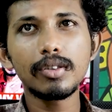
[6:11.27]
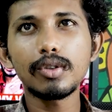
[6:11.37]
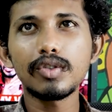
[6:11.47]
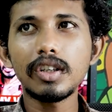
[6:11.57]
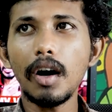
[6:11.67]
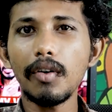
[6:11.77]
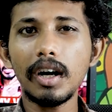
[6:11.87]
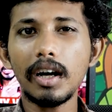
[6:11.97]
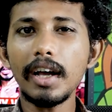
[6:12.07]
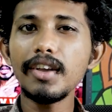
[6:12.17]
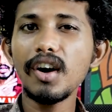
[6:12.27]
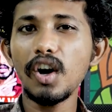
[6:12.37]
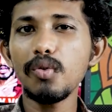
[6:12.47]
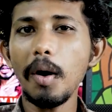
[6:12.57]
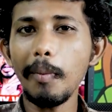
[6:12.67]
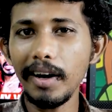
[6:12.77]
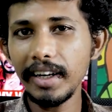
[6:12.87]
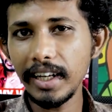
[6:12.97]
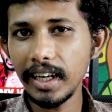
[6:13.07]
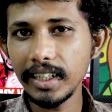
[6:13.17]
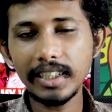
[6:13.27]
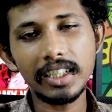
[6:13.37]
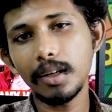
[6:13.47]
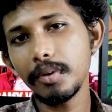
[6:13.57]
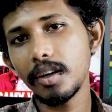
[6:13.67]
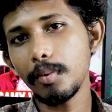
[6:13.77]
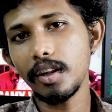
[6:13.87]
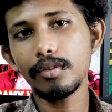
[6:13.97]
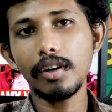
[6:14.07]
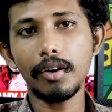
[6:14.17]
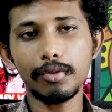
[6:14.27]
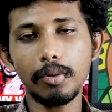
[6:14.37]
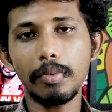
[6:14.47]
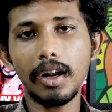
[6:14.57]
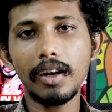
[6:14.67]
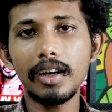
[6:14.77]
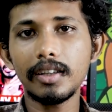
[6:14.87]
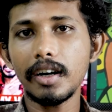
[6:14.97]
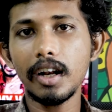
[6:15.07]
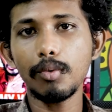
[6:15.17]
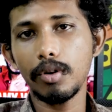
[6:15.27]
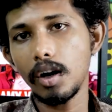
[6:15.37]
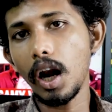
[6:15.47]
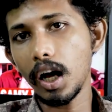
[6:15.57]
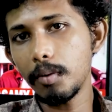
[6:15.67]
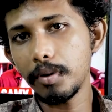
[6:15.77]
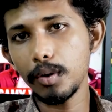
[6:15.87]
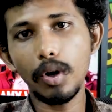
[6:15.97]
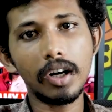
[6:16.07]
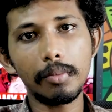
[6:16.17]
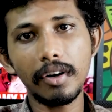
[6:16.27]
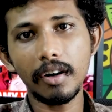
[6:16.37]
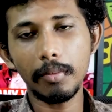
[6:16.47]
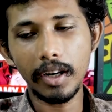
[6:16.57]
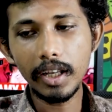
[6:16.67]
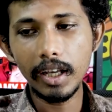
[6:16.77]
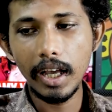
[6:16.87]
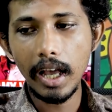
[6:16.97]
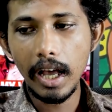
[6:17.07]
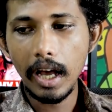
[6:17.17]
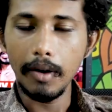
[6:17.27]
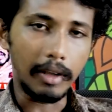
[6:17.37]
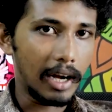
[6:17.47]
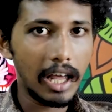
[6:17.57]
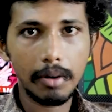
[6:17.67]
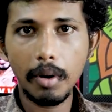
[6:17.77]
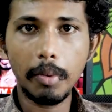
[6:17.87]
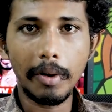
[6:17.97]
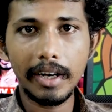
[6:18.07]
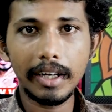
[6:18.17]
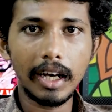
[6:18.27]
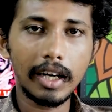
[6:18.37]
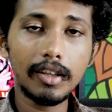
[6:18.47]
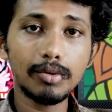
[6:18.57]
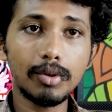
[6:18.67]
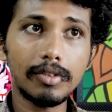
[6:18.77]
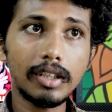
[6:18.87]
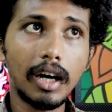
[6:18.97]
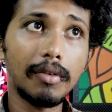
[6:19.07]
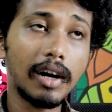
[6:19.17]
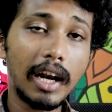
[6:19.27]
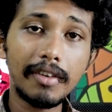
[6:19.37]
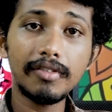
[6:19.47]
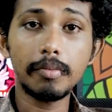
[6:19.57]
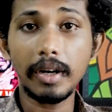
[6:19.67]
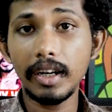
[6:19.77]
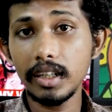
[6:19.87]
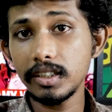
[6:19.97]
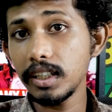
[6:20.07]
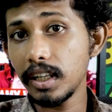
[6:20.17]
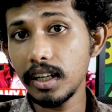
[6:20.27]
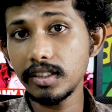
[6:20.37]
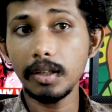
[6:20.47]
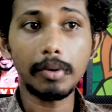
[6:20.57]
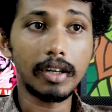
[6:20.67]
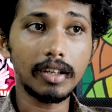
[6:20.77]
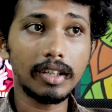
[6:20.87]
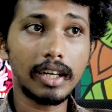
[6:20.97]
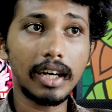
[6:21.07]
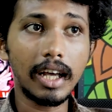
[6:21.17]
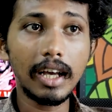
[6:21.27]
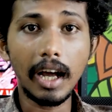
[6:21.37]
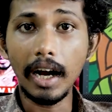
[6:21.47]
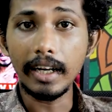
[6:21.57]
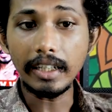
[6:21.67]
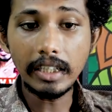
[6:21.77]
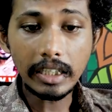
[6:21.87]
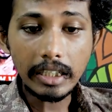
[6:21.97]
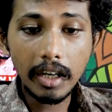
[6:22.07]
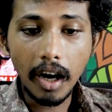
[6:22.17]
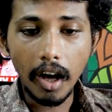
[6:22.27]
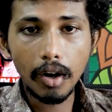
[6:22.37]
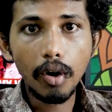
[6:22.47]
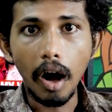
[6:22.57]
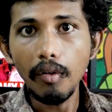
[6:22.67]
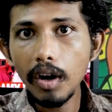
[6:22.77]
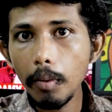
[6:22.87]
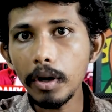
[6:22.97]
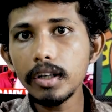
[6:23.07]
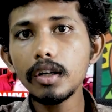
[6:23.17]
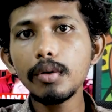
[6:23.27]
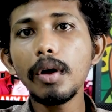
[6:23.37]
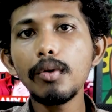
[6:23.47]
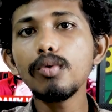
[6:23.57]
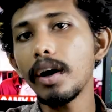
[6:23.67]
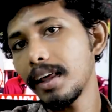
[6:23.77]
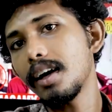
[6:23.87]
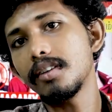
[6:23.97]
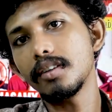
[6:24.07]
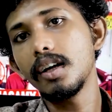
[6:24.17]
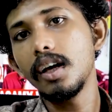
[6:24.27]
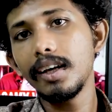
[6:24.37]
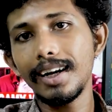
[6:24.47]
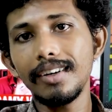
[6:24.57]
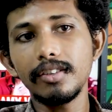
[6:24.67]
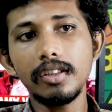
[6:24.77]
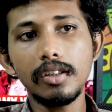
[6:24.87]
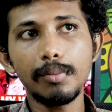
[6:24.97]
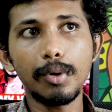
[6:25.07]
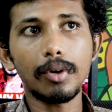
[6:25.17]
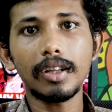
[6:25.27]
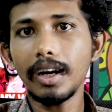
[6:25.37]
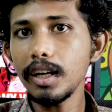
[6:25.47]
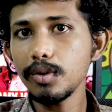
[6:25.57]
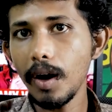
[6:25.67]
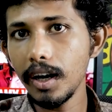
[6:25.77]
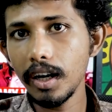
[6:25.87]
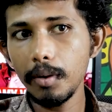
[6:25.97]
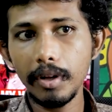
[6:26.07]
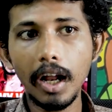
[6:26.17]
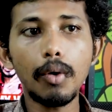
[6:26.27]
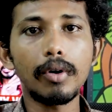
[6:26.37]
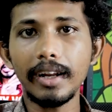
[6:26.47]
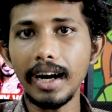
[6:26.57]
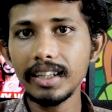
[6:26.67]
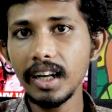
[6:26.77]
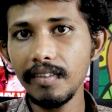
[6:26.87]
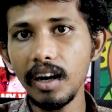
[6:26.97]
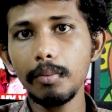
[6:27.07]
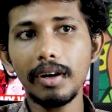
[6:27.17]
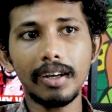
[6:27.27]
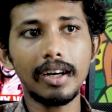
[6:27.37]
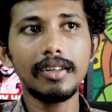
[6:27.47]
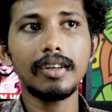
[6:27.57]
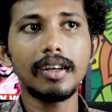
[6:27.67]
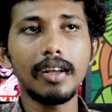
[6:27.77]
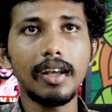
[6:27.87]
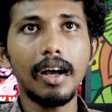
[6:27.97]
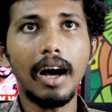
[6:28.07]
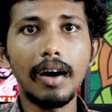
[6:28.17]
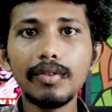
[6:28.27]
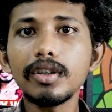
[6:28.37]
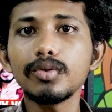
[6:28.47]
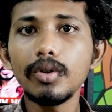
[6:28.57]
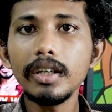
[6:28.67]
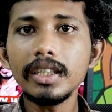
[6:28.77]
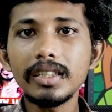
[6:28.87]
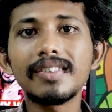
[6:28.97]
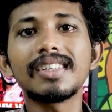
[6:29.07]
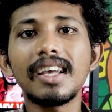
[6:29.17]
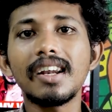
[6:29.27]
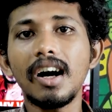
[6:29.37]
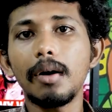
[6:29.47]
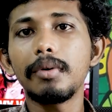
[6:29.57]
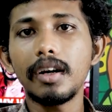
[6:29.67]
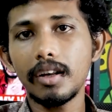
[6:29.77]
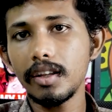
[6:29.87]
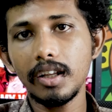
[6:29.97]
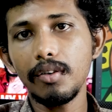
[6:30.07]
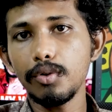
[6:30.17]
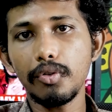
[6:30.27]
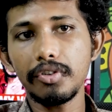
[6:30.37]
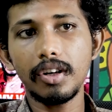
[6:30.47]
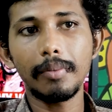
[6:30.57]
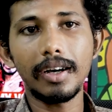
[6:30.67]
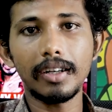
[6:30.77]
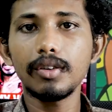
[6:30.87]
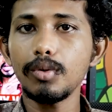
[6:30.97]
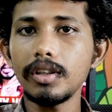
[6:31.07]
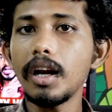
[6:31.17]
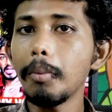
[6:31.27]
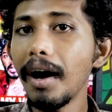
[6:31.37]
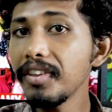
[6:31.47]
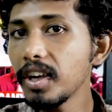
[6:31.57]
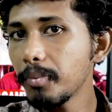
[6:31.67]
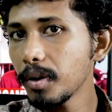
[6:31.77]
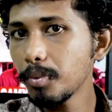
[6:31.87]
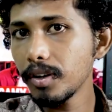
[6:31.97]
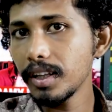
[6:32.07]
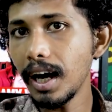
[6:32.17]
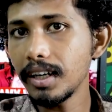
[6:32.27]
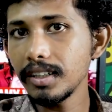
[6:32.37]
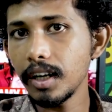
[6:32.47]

ஸோ வந்து அவங்க கையும் களவுமாக மாட்டிக்கிட்டாங்க அப்படின்ற மாதிரி தான் சொல்லிடுவாங்க ஸோ பல நாள் திருடன் ஒரு நாள் அகப்படுவான் அப்படின்ற மாதிரி எல்லாருமே இப்போ மாட்டிட்டாங்க ஸோ வந்து அவங்க லைஃப் இப்போ என்னாச்சு ஏதாச்சு அப்படின்றது தெரியல அண்ட் இதுக்கு காரணம் அவங்க மட்டுமேவும் கிடையாது ஏன்னா வந்து இப்படி ஒருத்தன் காசு வாங்குறான் அப்படின்னா அவன் ஒரு இடத்துல வேலை பார்க்குறான் அவங்க சொல்லி இவன் செய்கிறான் அப்படின்றது தான் வந்து ஒரு விஷயமா இருக்குது ஸோ இதில் பாதிக்கப்பட போகிறது யார்